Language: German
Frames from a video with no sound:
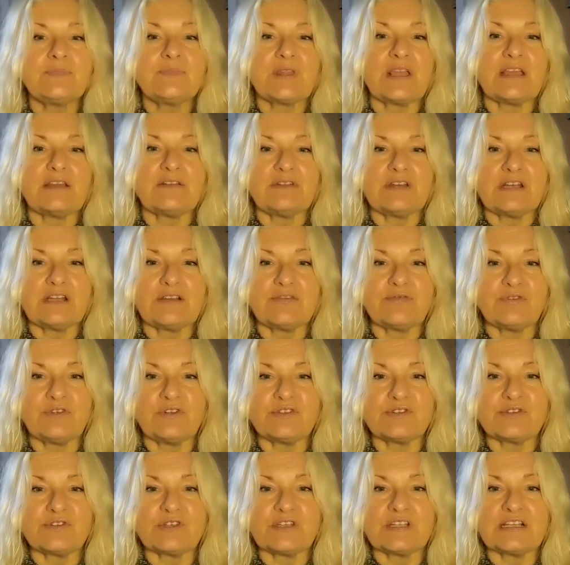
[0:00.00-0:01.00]
Entweder
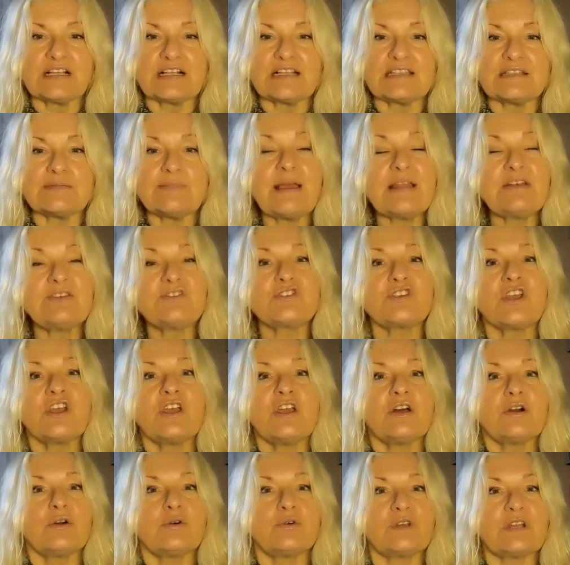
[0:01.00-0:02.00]
fühlst du dich als Mensch
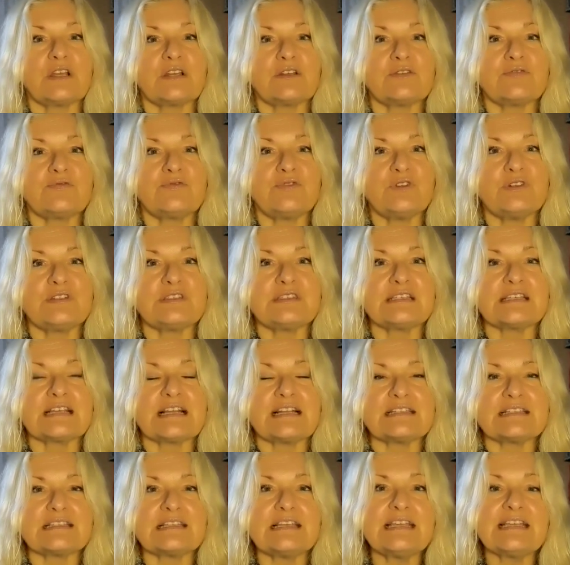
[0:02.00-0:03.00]
oder du fühlst dich
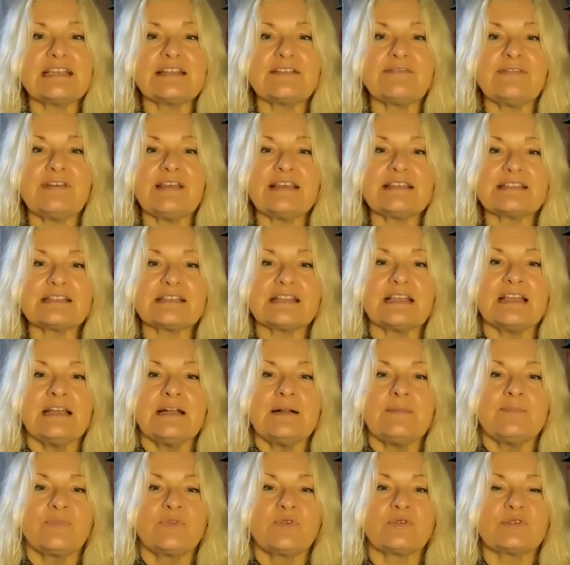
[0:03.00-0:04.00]
als Lichtwesen.
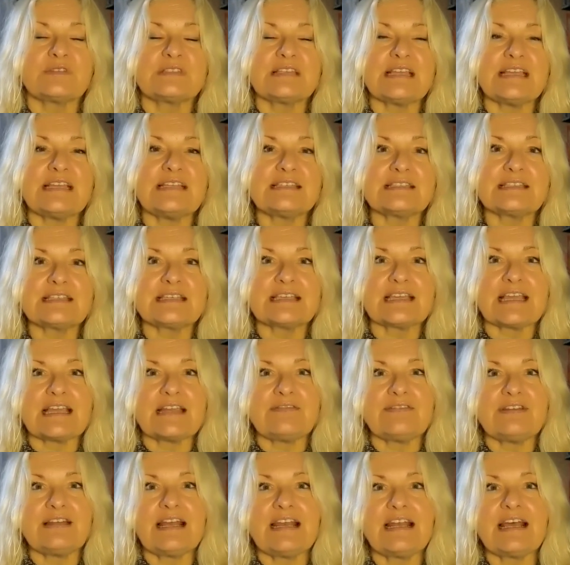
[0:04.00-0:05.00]
Du sehnst dich
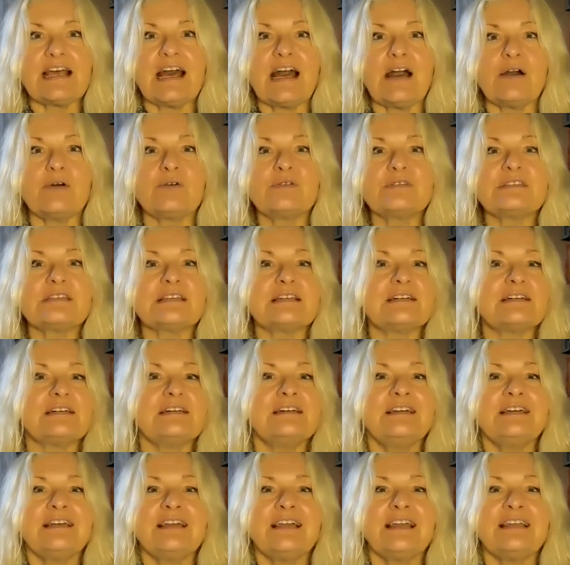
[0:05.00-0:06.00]
entweder nach Hause
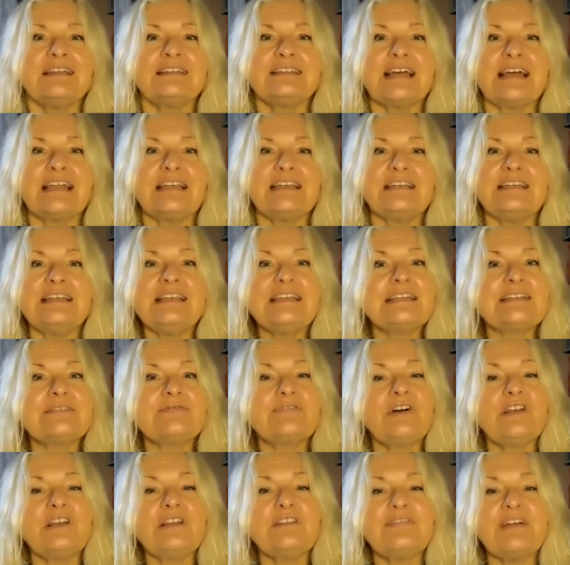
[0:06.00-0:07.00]
in deine
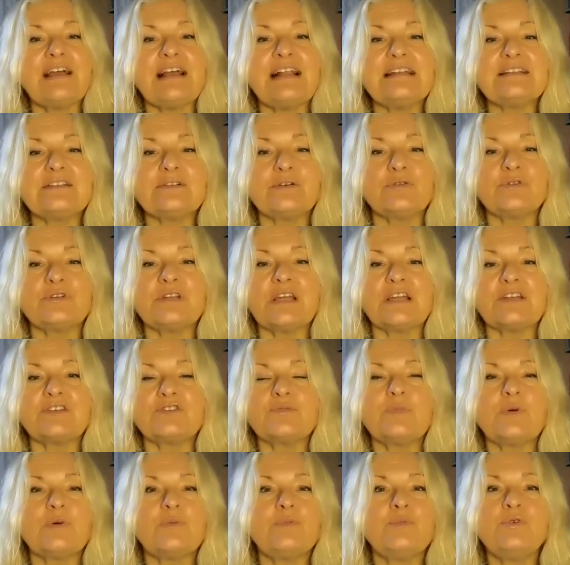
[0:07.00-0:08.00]
lichtvolle Welt oder
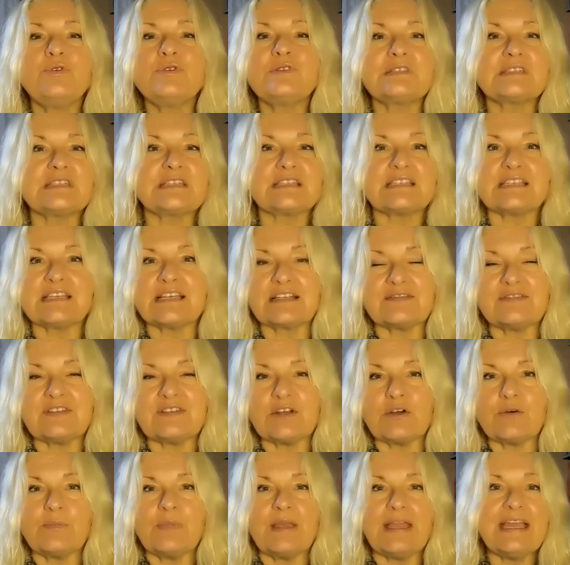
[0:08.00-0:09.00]
du bemühst dich irgendwie
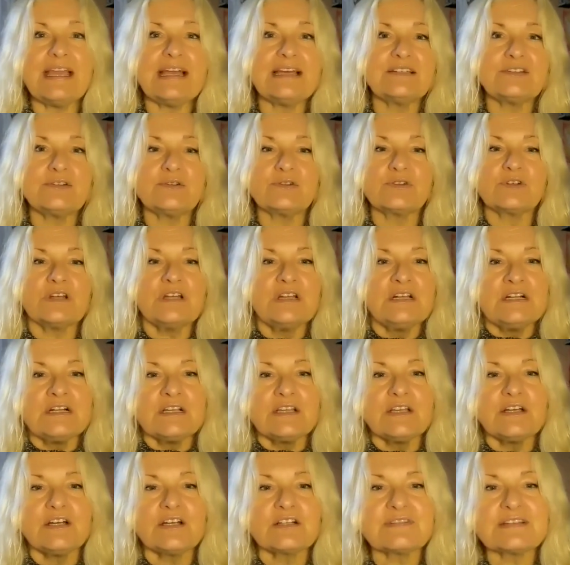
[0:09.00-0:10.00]
um Erdung.
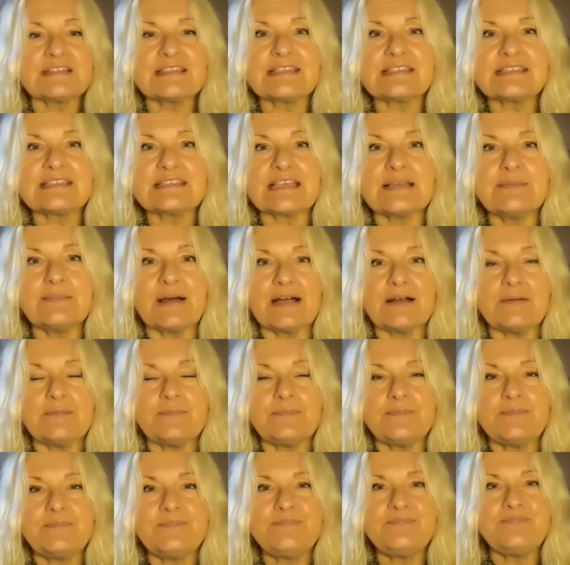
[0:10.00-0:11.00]
Irgendwas ist immer.
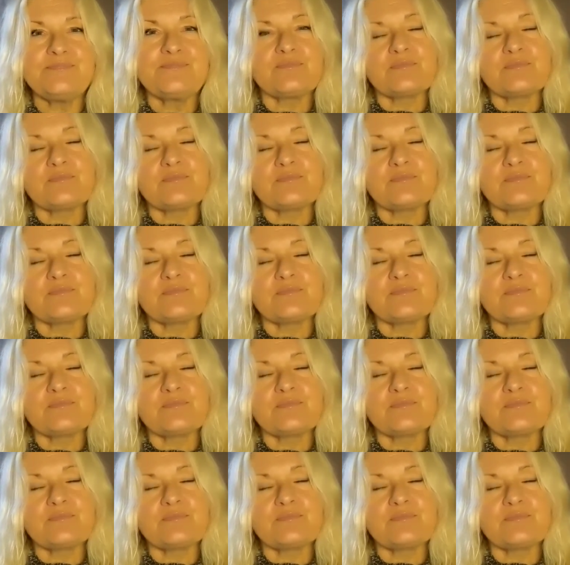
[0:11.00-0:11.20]
Hm?